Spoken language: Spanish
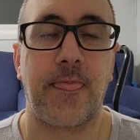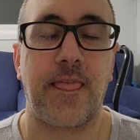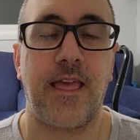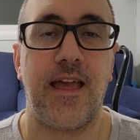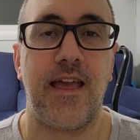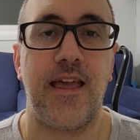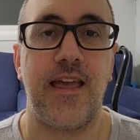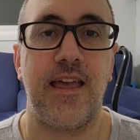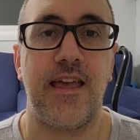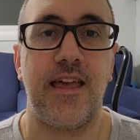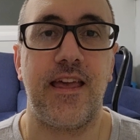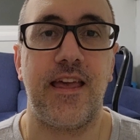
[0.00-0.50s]

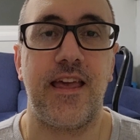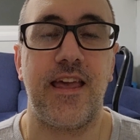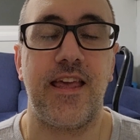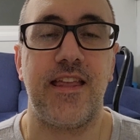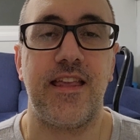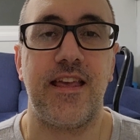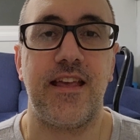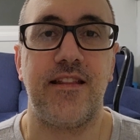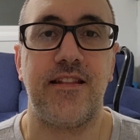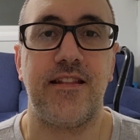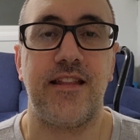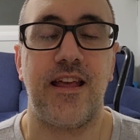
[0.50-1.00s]
eh,
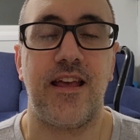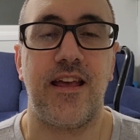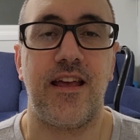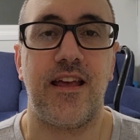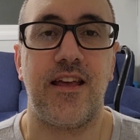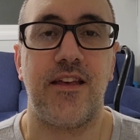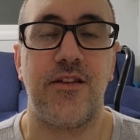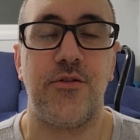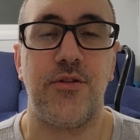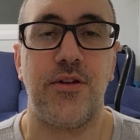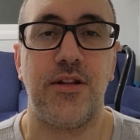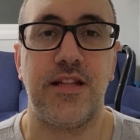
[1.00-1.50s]
ella
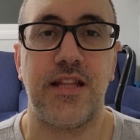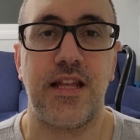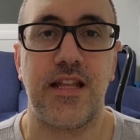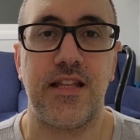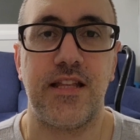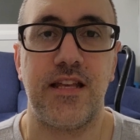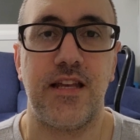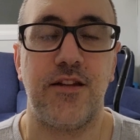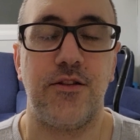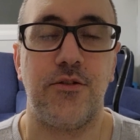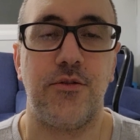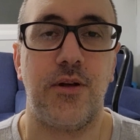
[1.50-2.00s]
está, ellos están
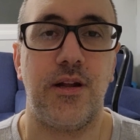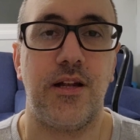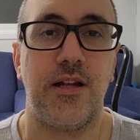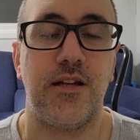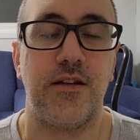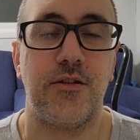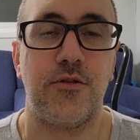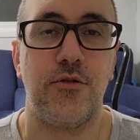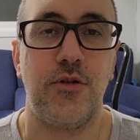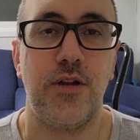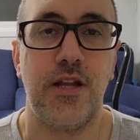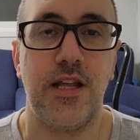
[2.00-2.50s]
yendo
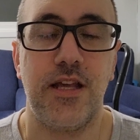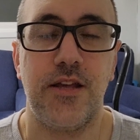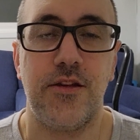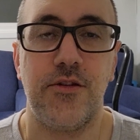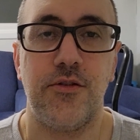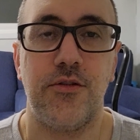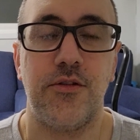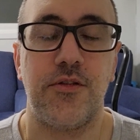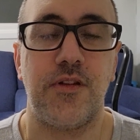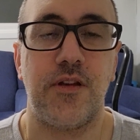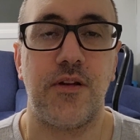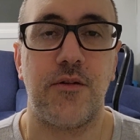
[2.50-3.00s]
al
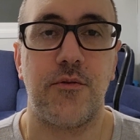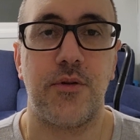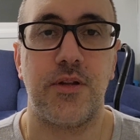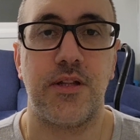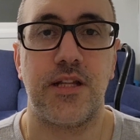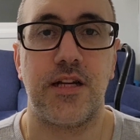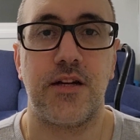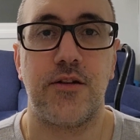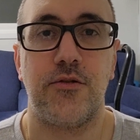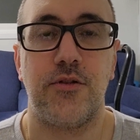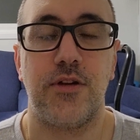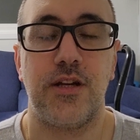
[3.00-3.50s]
colegio y se
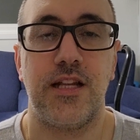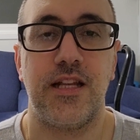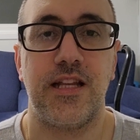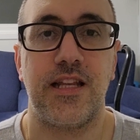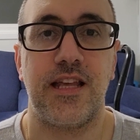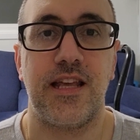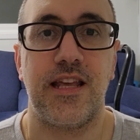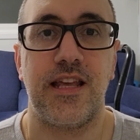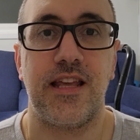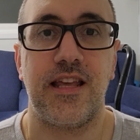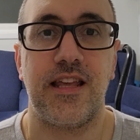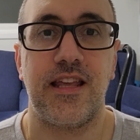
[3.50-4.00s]
encuentra con el
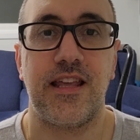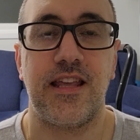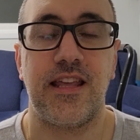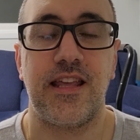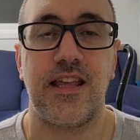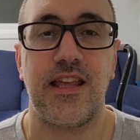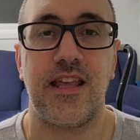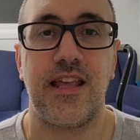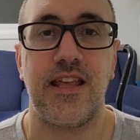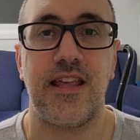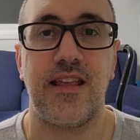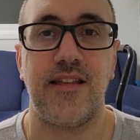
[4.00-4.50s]

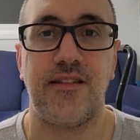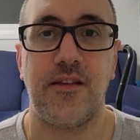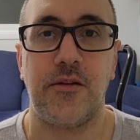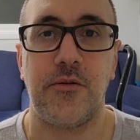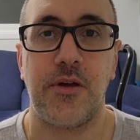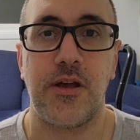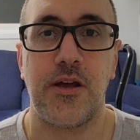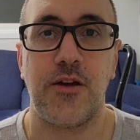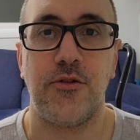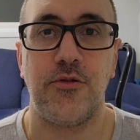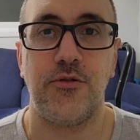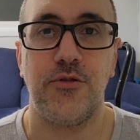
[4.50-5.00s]
que ella se
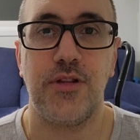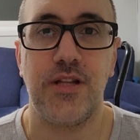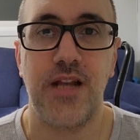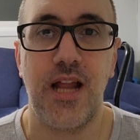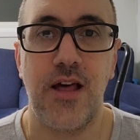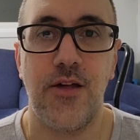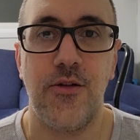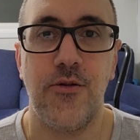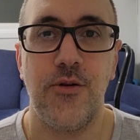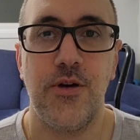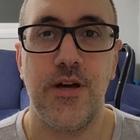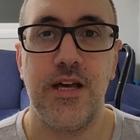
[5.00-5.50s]
había
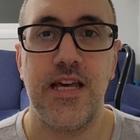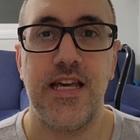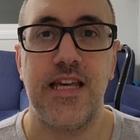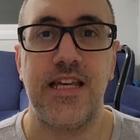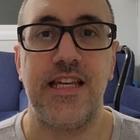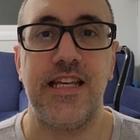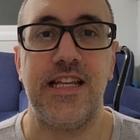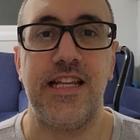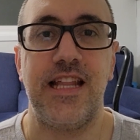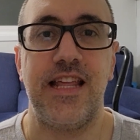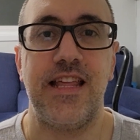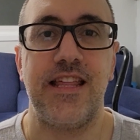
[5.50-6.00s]
encontrado
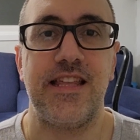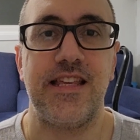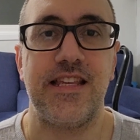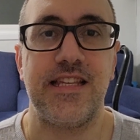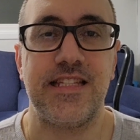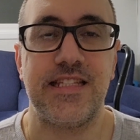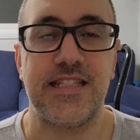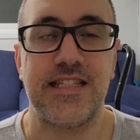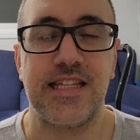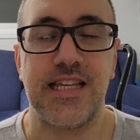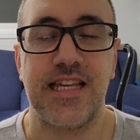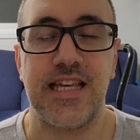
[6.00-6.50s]
y le
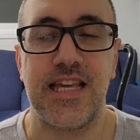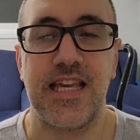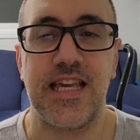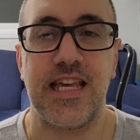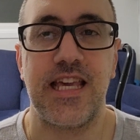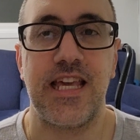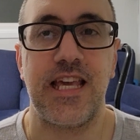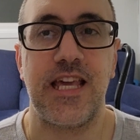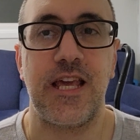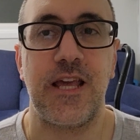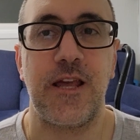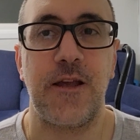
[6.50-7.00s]

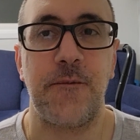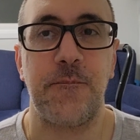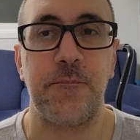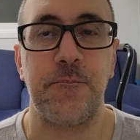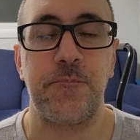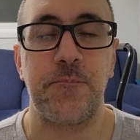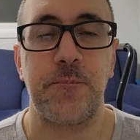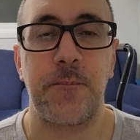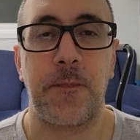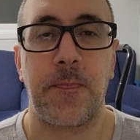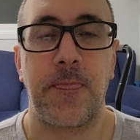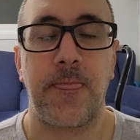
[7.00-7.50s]
dice
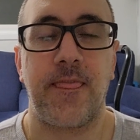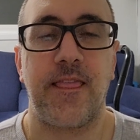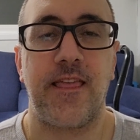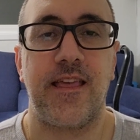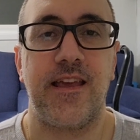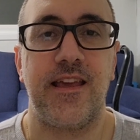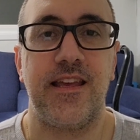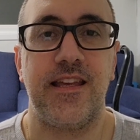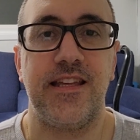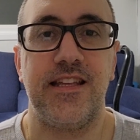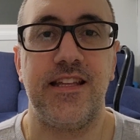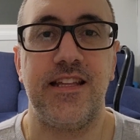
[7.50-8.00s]

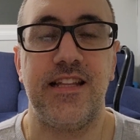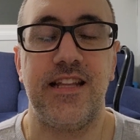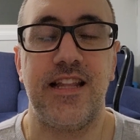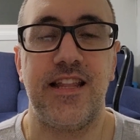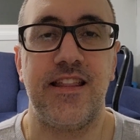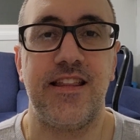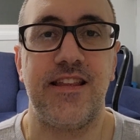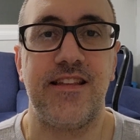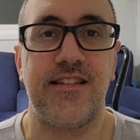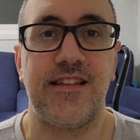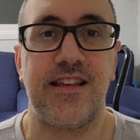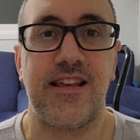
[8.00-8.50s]
y le
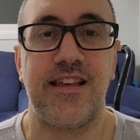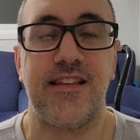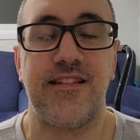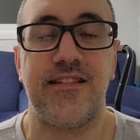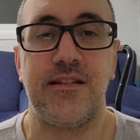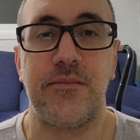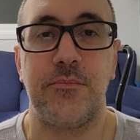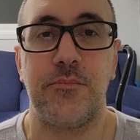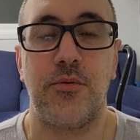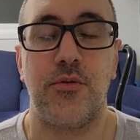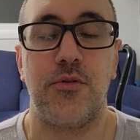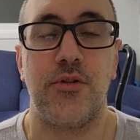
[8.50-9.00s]
dice que
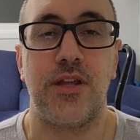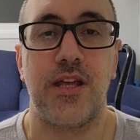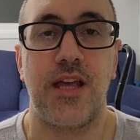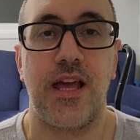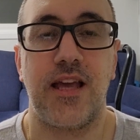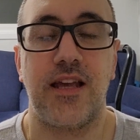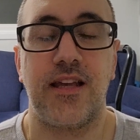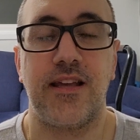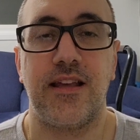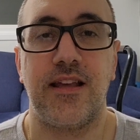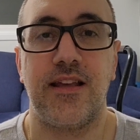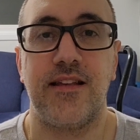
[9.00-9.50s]
si
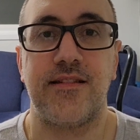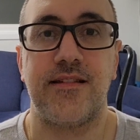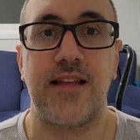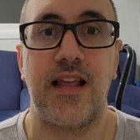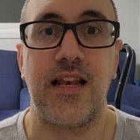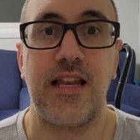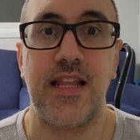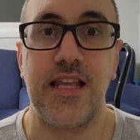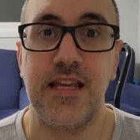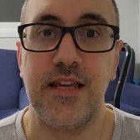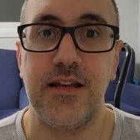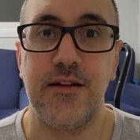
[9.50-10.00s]
podían eh,
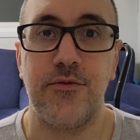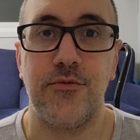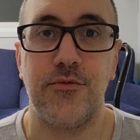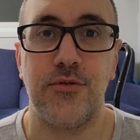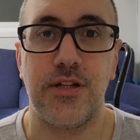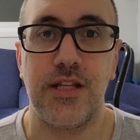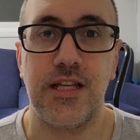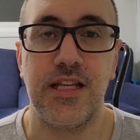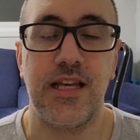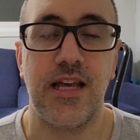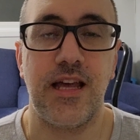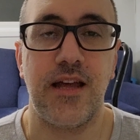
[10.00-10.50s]
salir
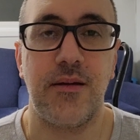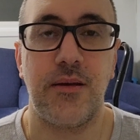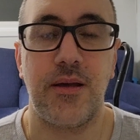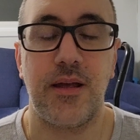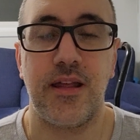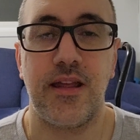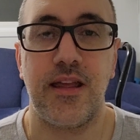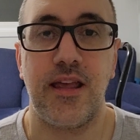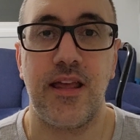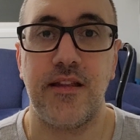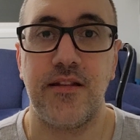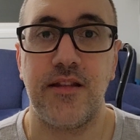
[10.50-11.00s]
un día,
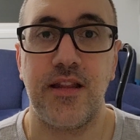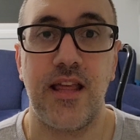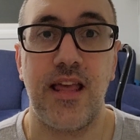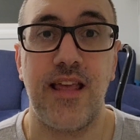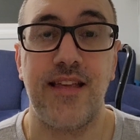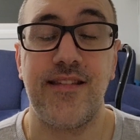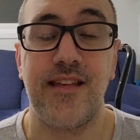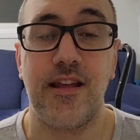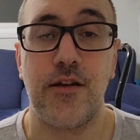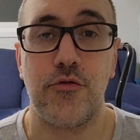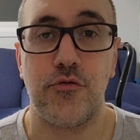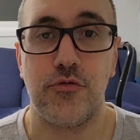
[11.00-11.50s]

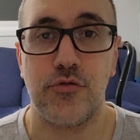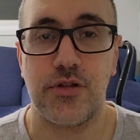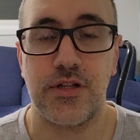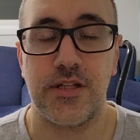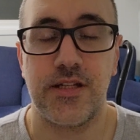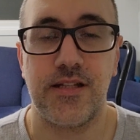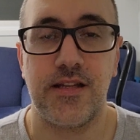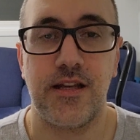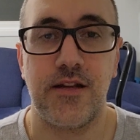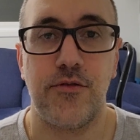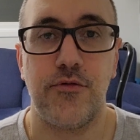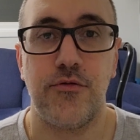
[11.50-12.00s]
esa noche,
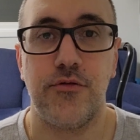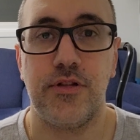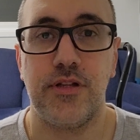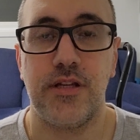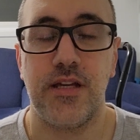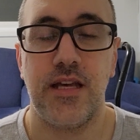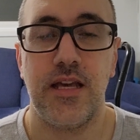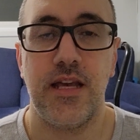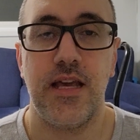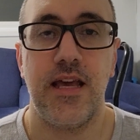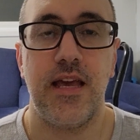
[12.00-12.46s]
esa noche,